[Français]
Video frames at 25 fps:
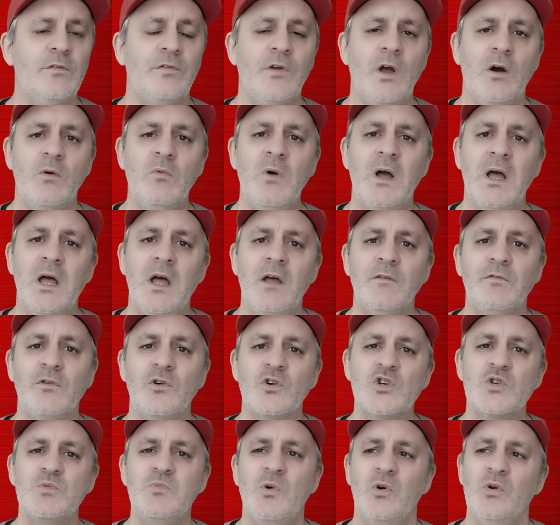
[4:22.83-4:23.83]
faire ouais
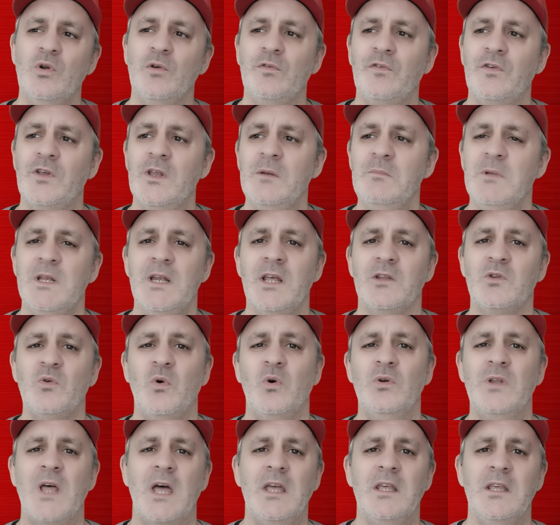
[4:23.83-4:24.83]
franchement le film il est
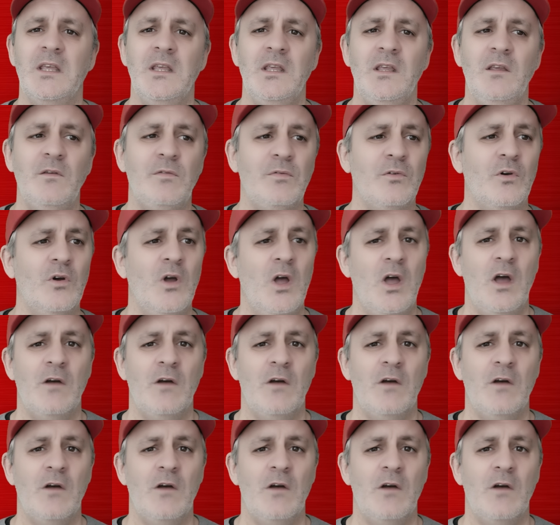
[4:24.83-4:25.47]
trop naïf,